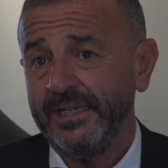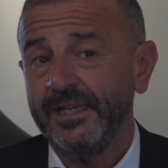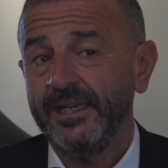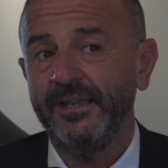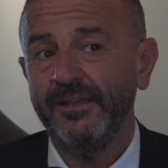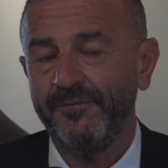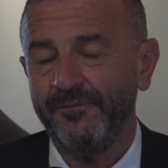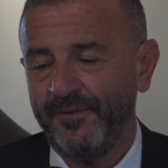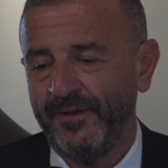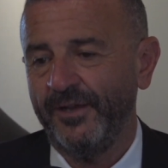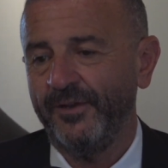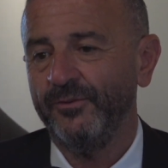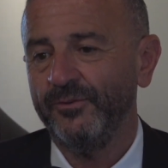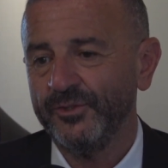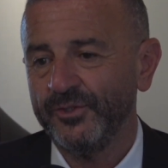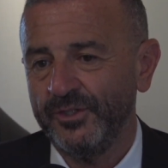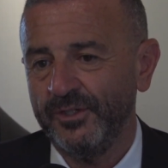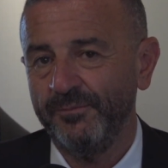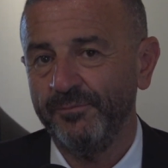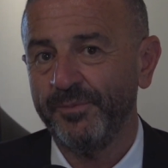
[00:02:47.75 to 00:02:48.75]
che fanno
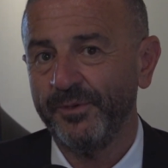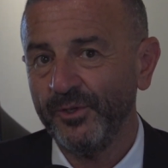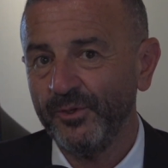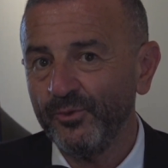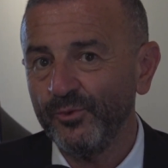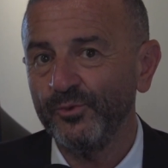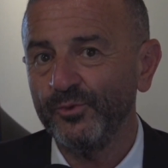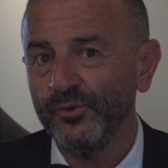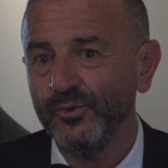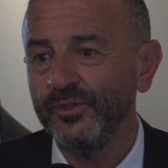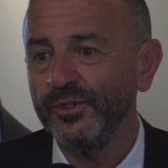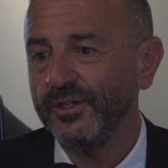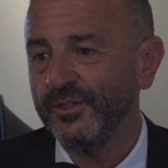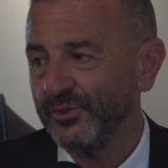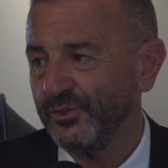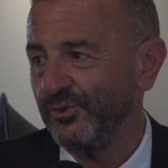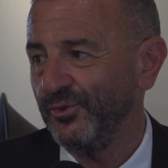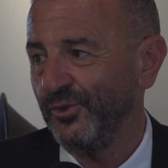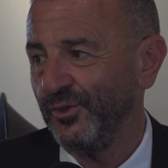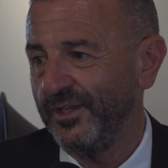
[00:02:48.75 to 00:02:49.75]
sempre tutto da
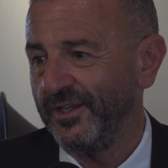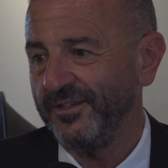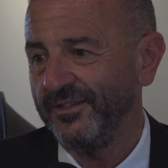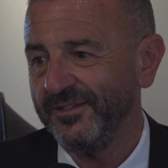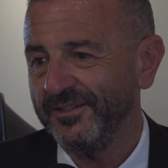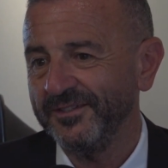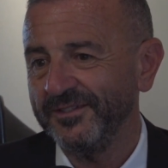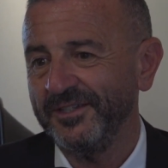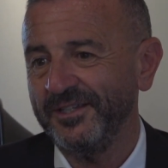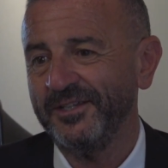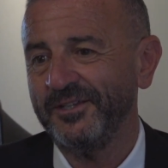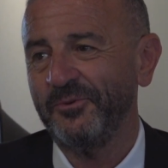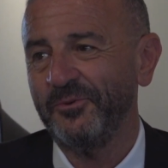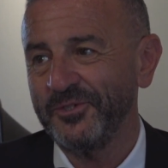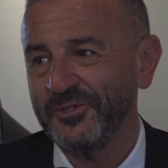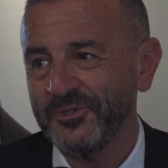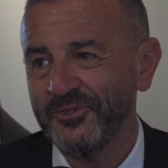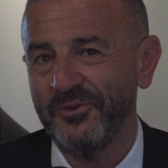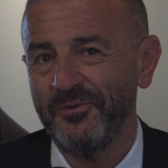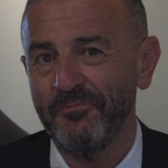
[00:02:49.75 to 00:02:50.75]
soli e
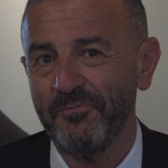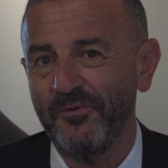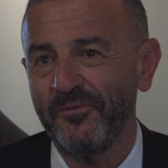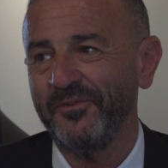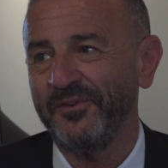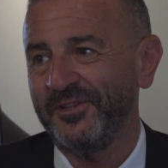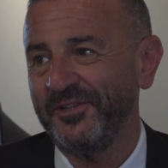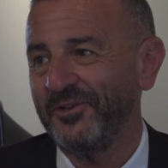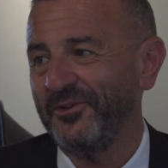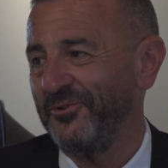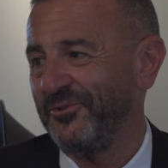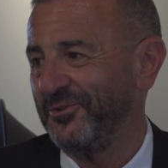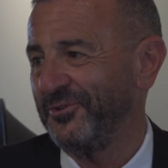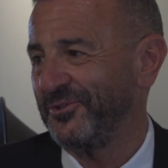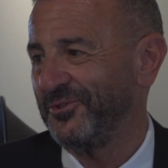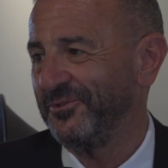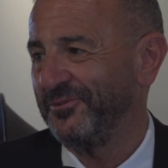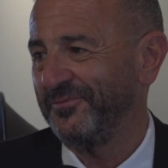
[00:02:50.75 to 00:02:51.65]
questo è un po' faticoso.